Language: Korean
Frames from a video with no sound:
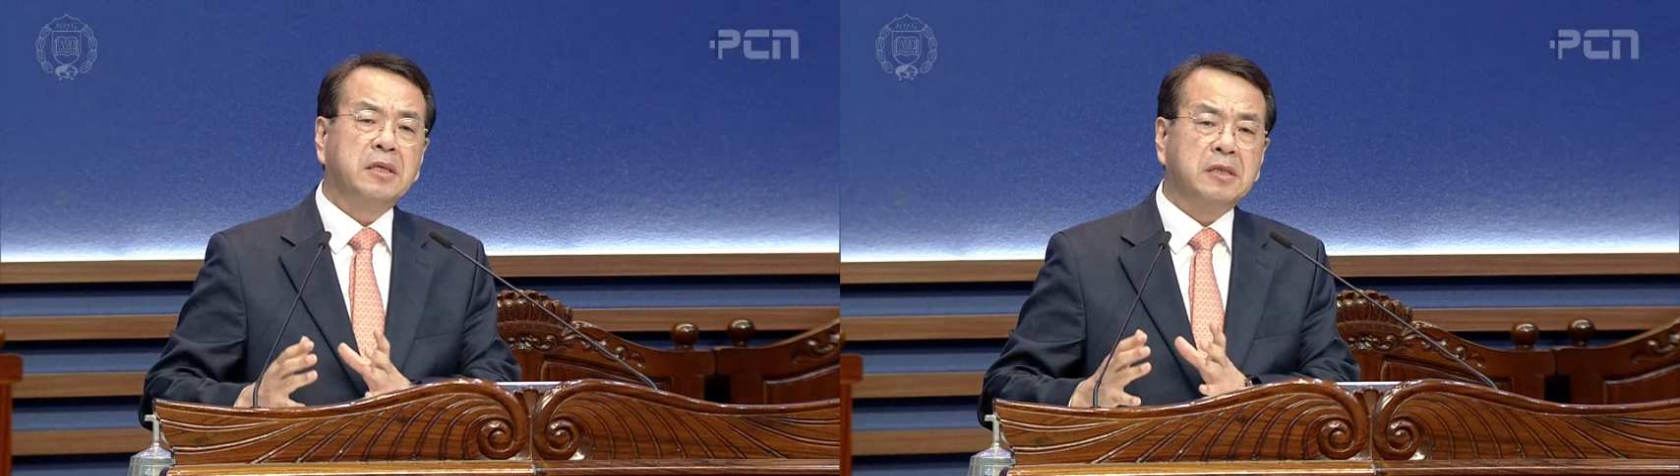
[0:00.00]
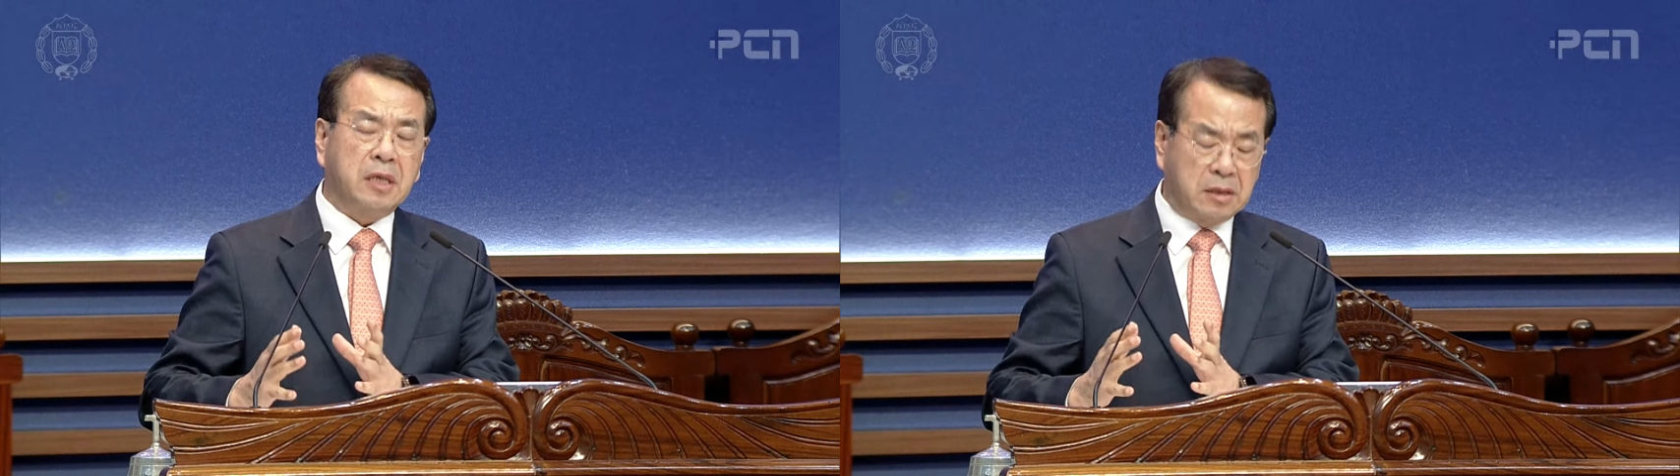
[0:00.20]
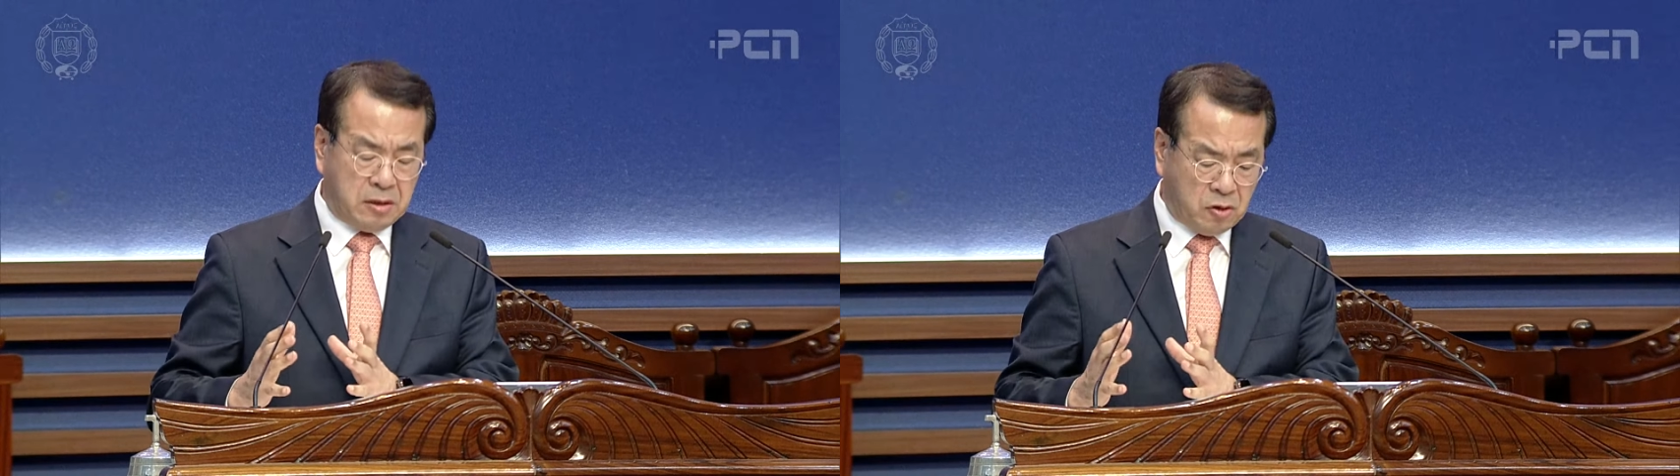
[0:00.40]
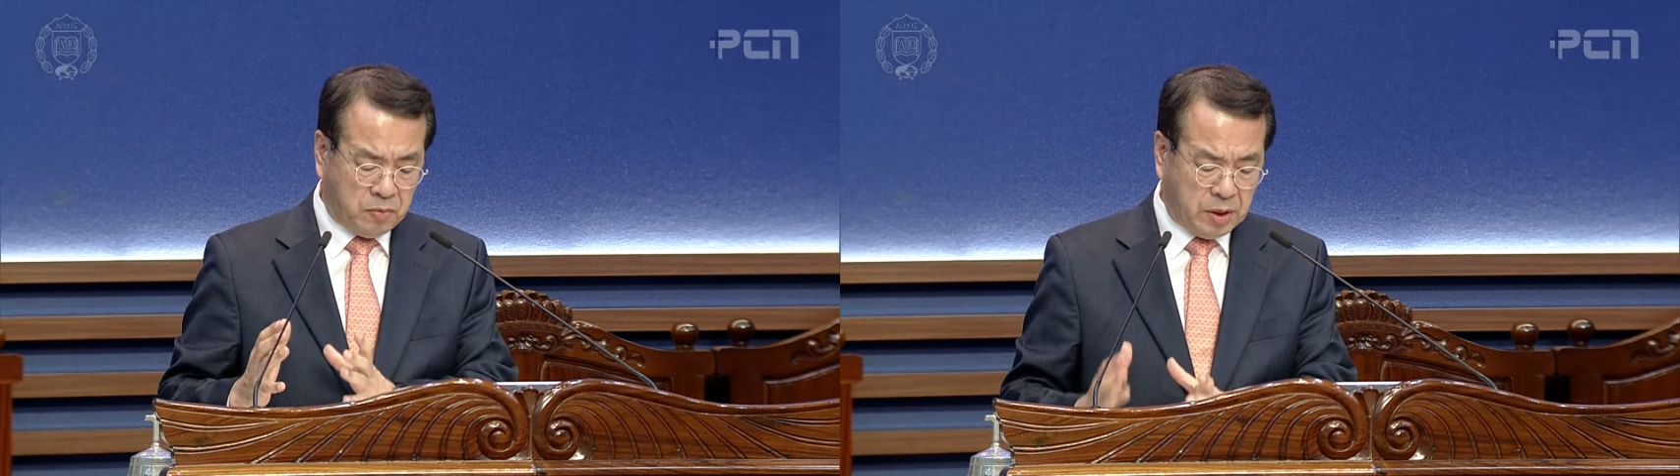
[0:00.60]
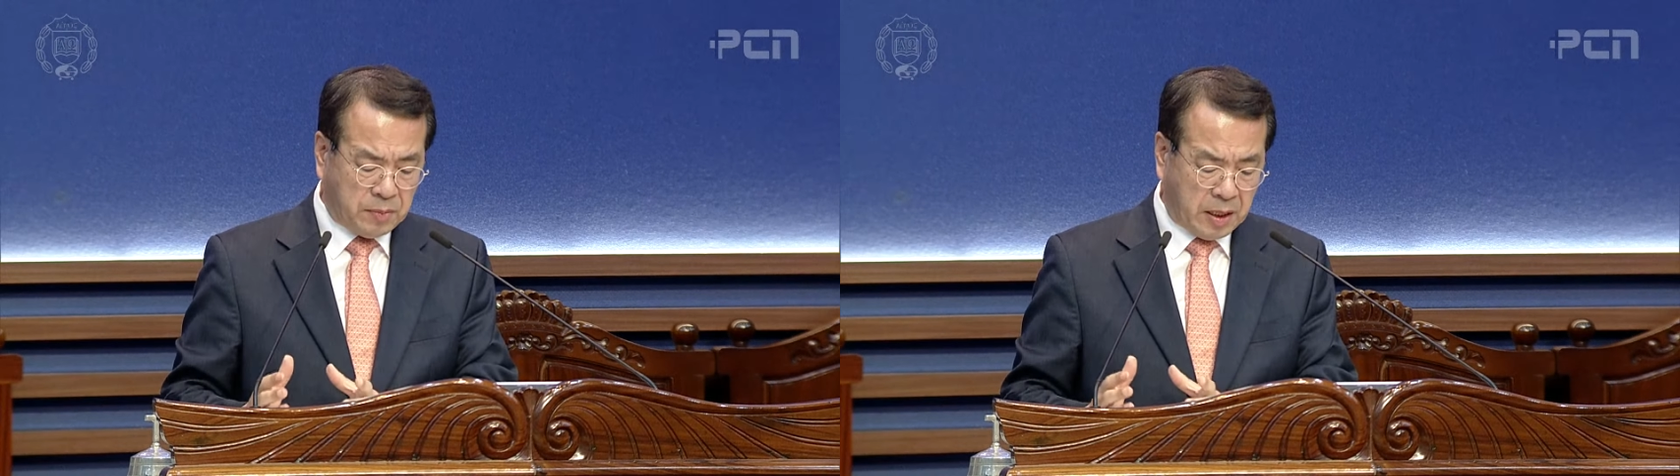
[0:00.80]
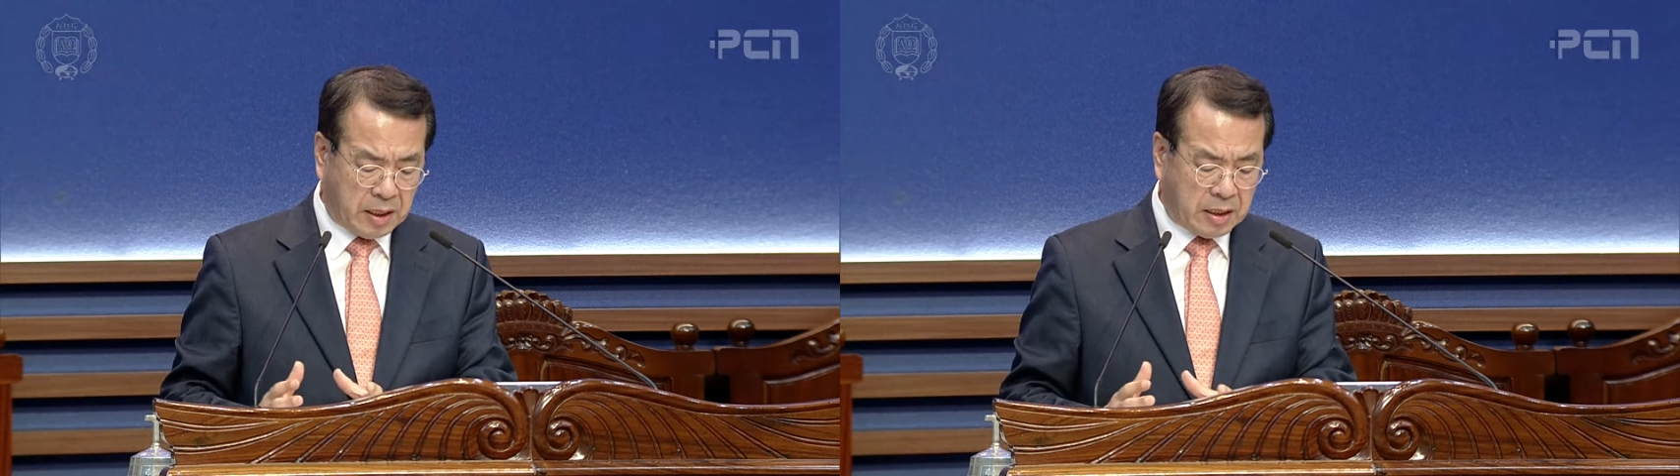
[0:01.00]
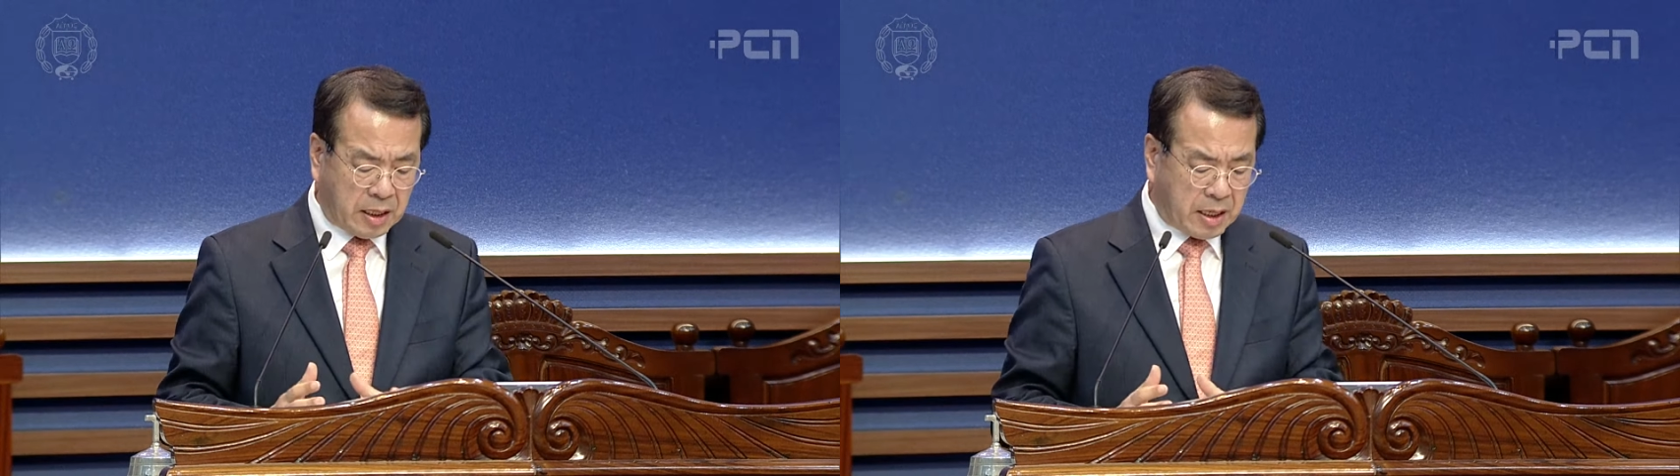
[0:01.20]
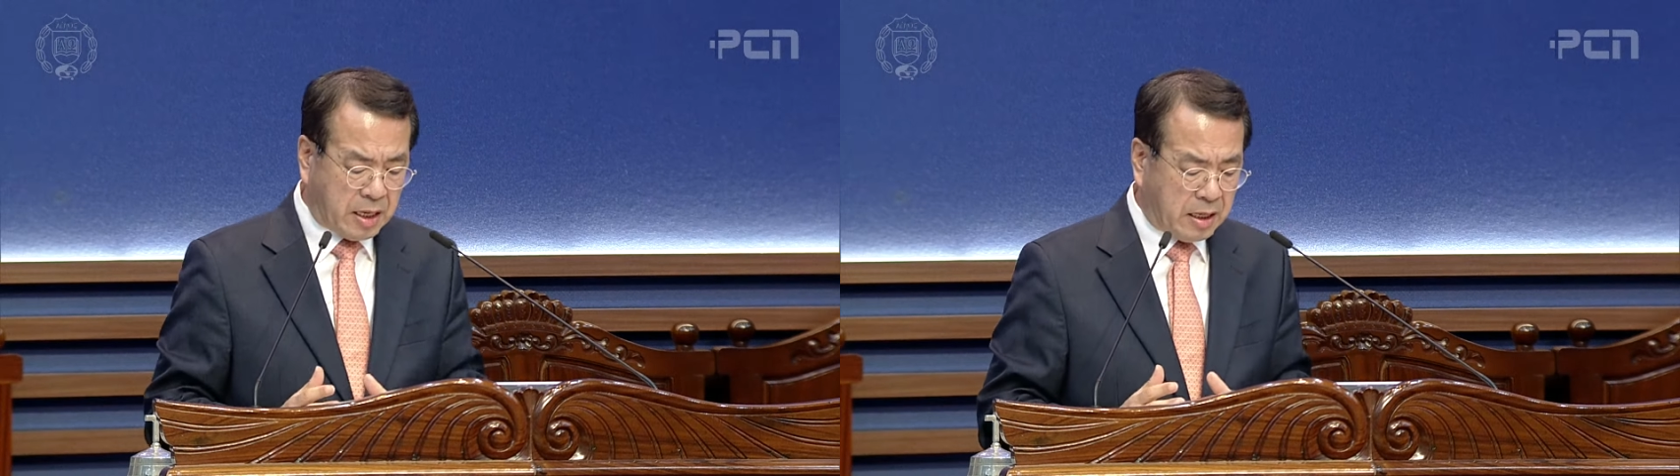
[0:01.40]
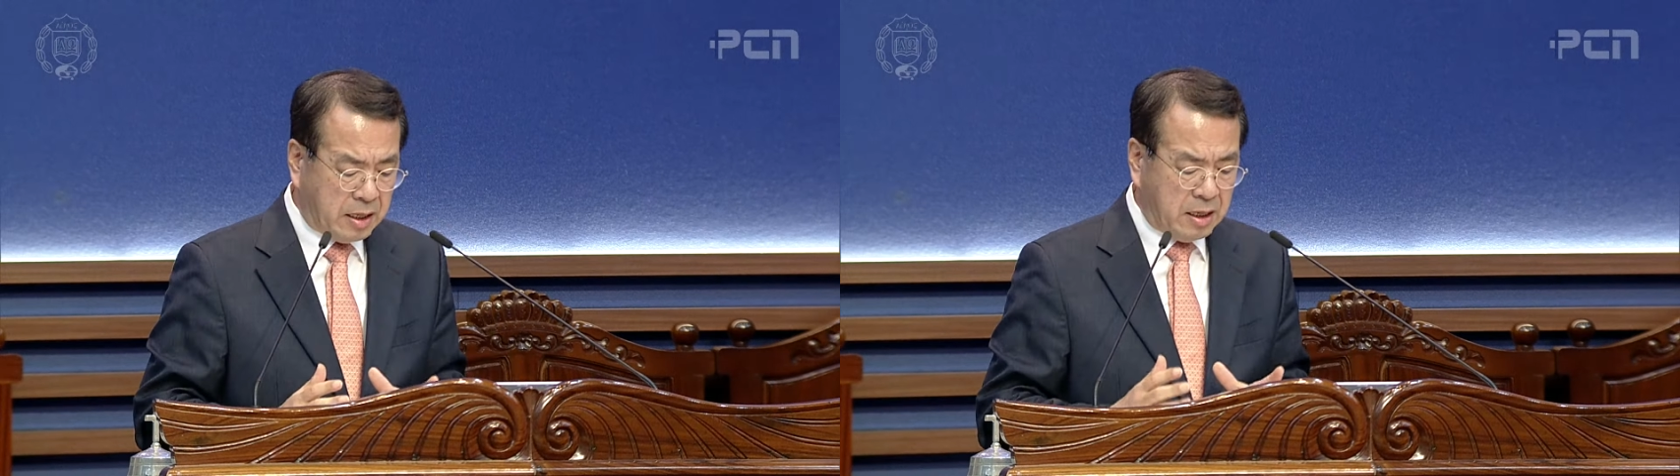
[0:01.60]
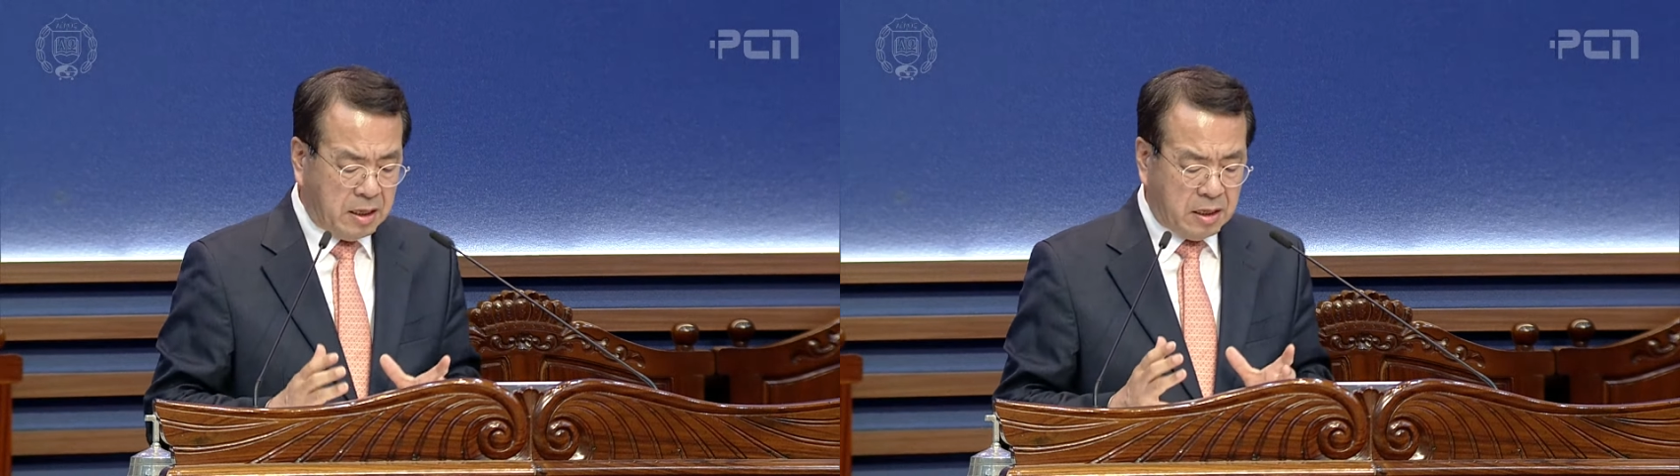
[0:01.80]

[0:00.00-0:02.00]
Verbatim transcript: 이제 그 쇼핑백에다가